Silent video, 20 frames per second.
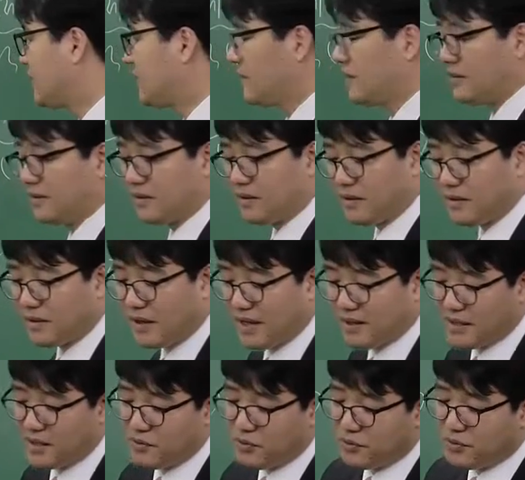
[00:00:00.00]
그
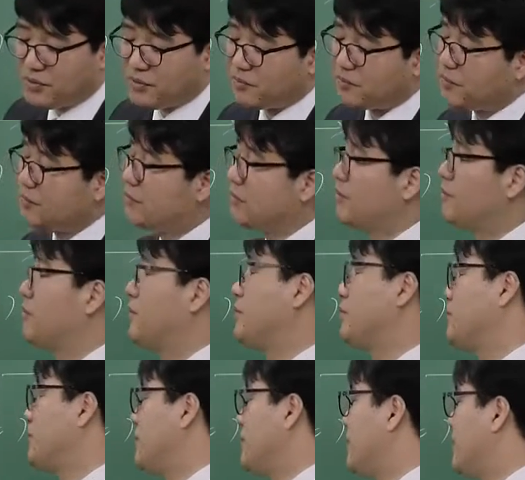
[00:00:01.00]
가산 요소는 부분이 별도로